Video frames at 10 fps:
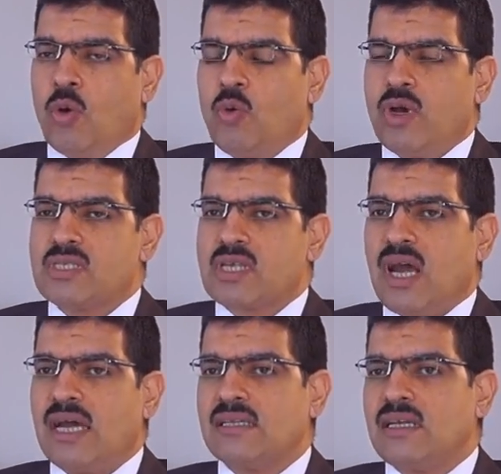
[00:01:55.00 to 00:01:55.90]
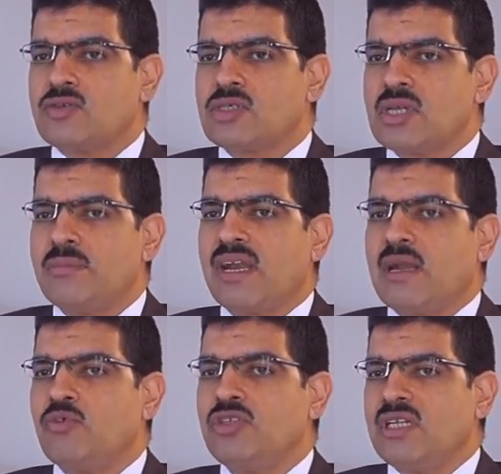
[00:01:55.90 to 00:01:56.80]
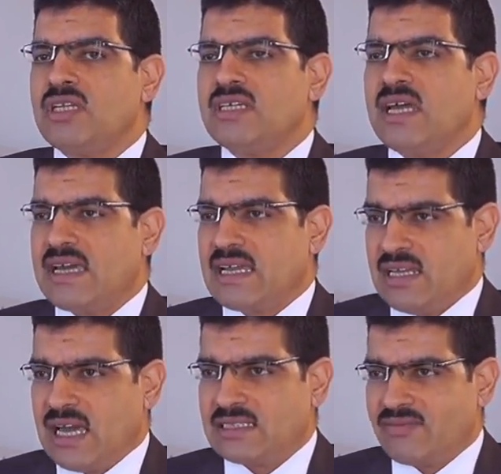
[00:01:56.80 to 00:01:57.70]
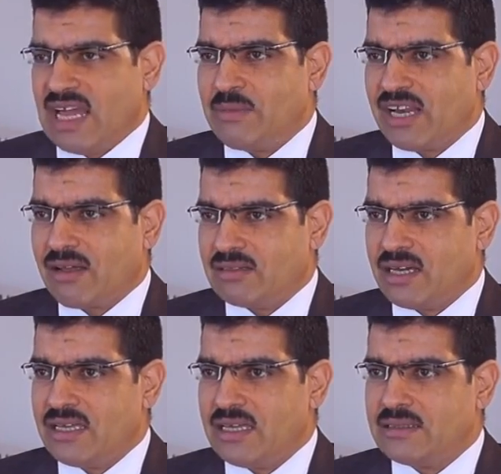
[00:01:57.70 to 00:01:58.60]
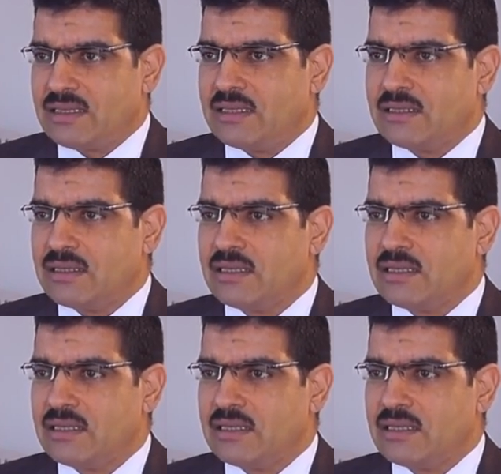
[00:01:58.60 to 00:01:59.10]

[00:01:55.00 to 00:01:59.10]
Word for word: وصراحة يا أستاذ صابر لابد أن احنا يعني حتى في العمل القضائي لم تذكر